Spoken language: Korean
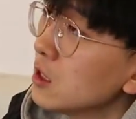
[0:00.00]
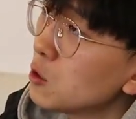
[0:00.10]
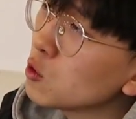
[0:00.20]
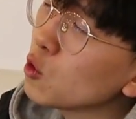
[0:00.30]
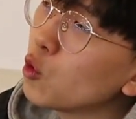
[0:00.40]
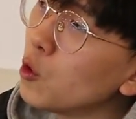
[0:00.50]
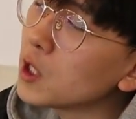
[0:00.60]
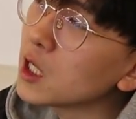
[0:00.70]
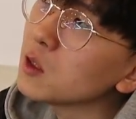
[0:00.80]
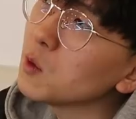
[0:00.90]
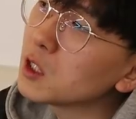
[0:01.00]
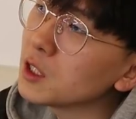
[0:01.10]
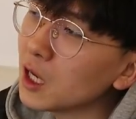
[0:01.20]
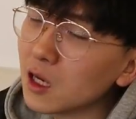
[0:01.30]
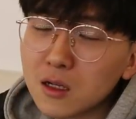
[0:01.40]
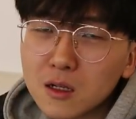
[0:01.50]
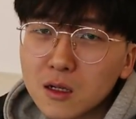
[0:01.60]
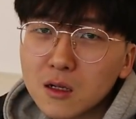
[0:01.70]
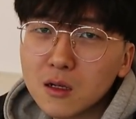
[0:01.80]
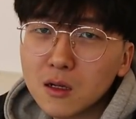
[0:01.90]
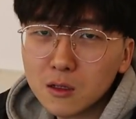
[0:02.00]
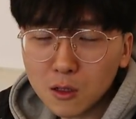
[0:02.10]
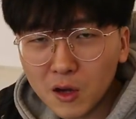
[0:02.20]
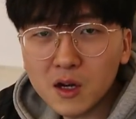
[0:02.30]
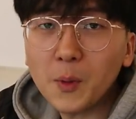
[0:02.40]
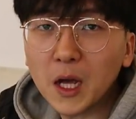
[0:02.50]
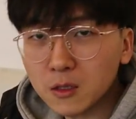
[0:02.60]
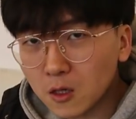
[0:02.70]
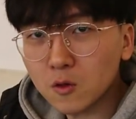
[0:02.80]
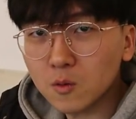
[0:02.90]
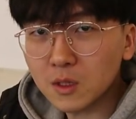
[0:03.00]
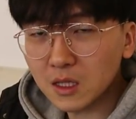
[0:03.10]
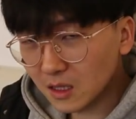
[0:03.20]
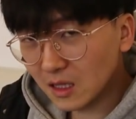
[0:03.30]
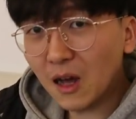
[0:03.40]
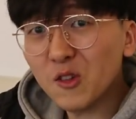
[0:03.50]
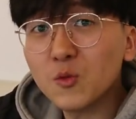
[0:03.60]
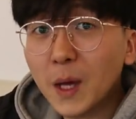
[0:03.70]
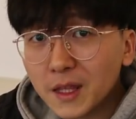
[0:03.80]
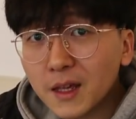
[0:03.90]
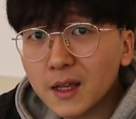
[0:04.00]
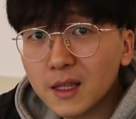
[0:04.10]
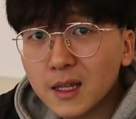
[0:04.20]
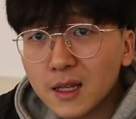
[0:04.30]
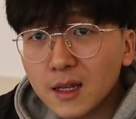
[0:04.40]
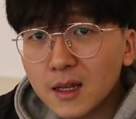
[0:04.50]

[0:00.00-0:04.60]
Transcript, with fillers: 이정 노력했으면 그냥 어, 성의를 봐서라도 나와주면 안 되겠니?